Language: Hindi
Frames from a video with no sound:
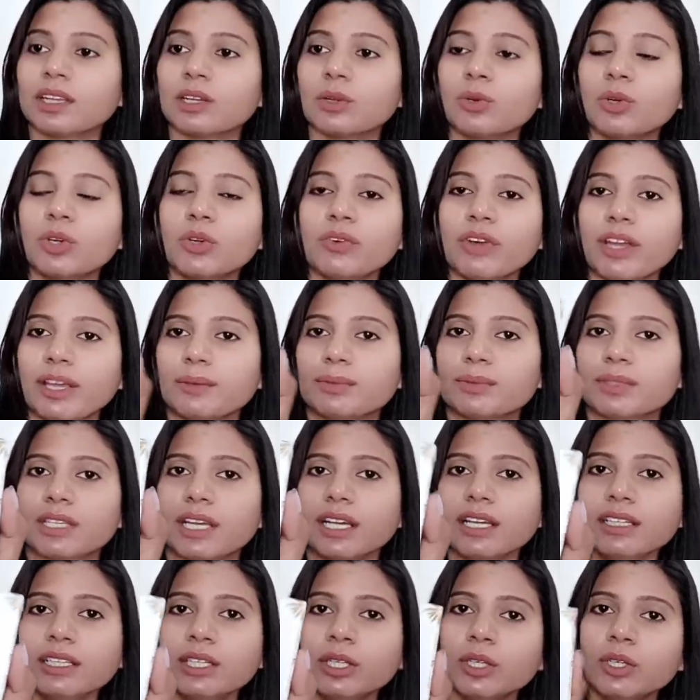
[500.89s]
गुड वाइफ्स
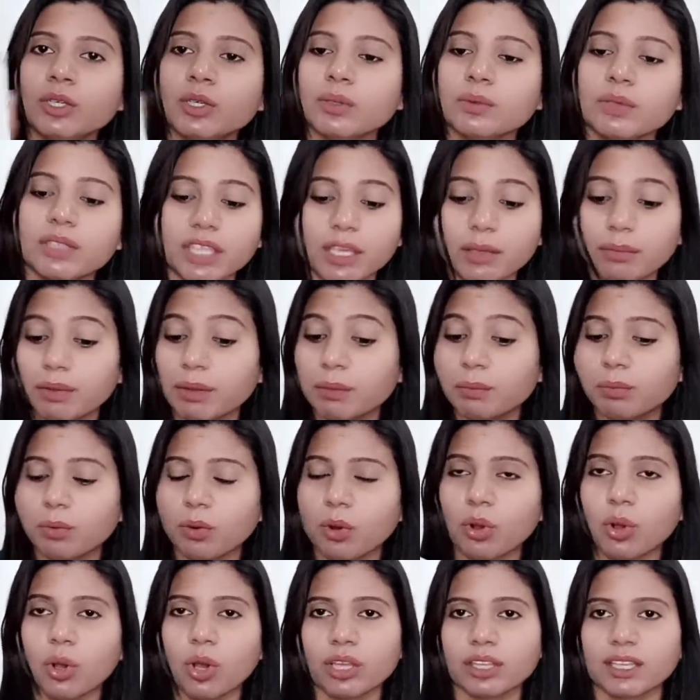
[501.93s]
का ये भी
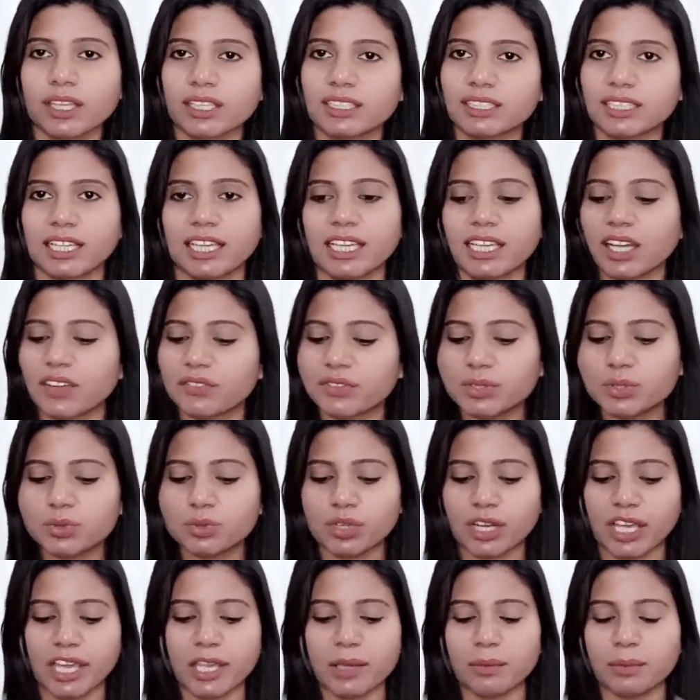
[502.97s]
बहुत अच्छा है काफ़ी
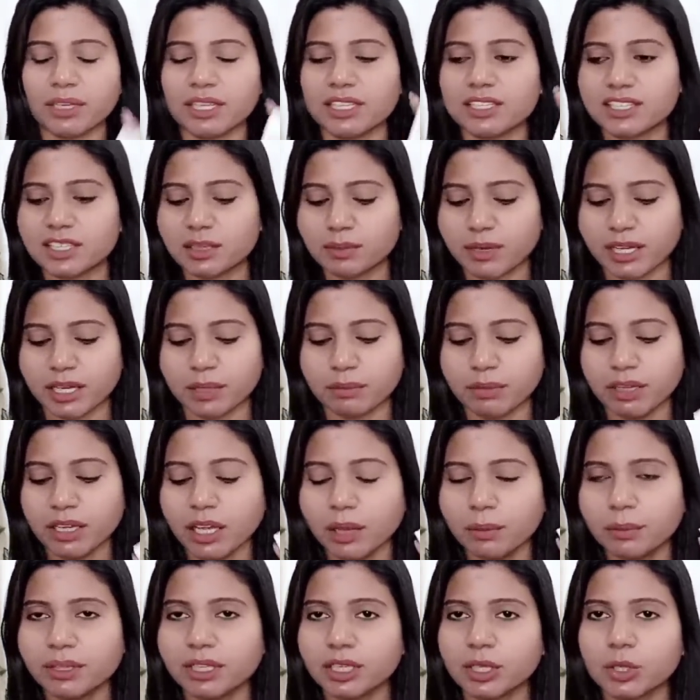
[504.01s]
सुना है मैंने इसके बारे में
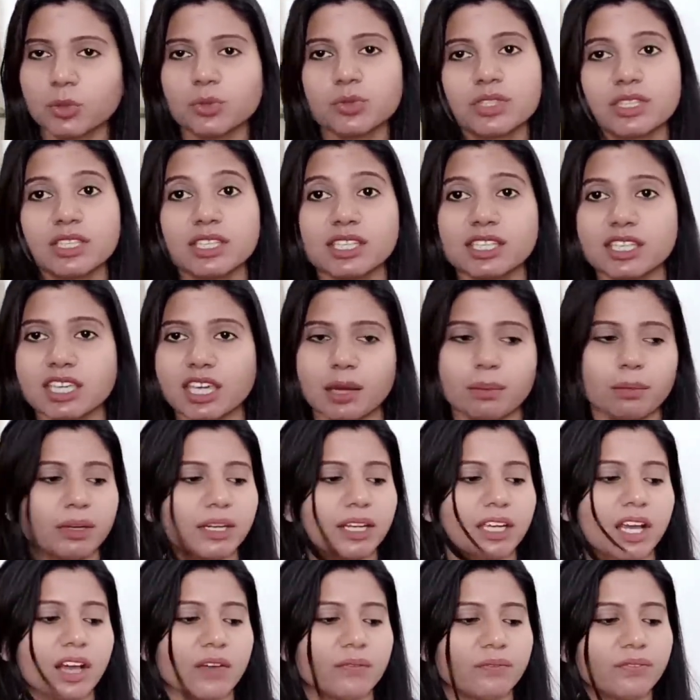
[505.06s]
अभी तक यूज़ नहीं किया है
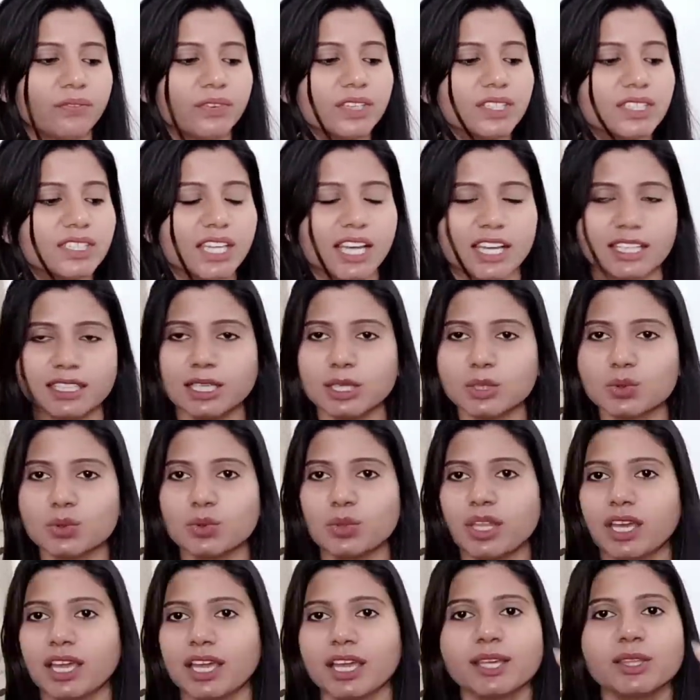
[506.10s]
बट काफ़ी ज़्यादा
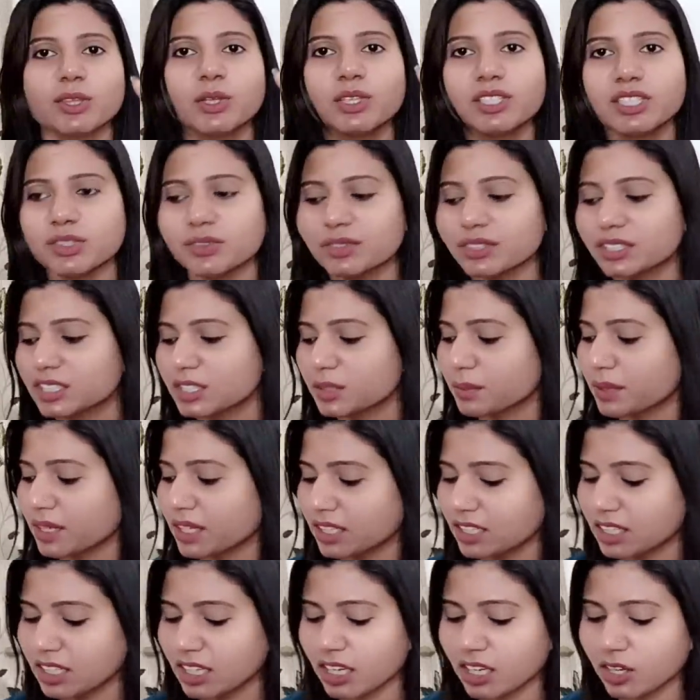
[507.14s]
सुना है तो इसी वजह से
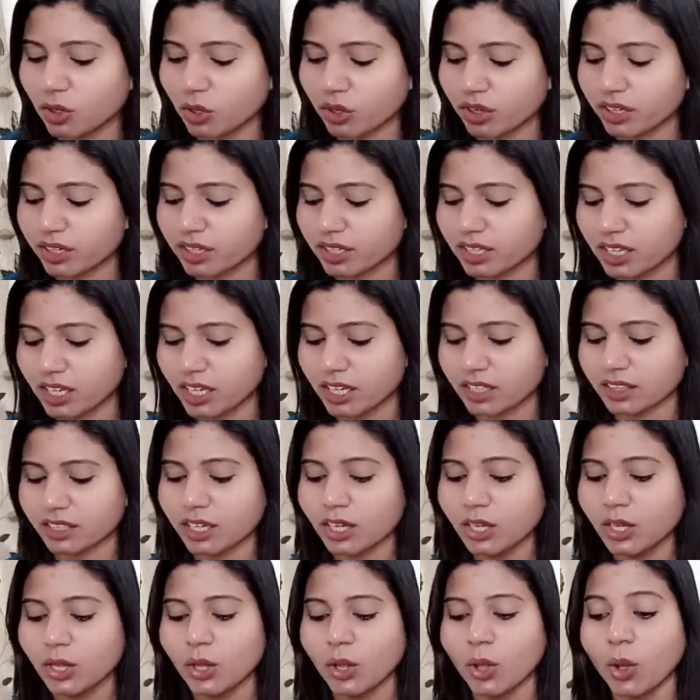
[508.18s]
मैंने ये ऑर्डर किया
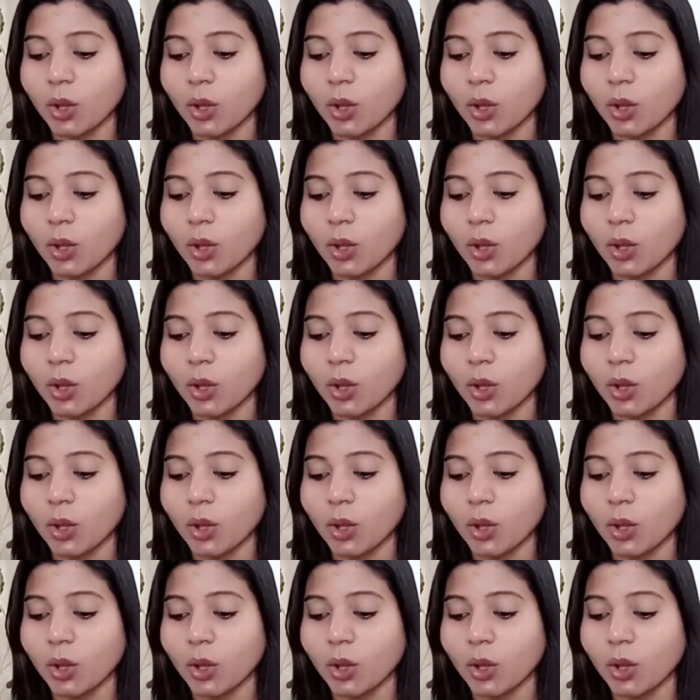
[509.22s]
था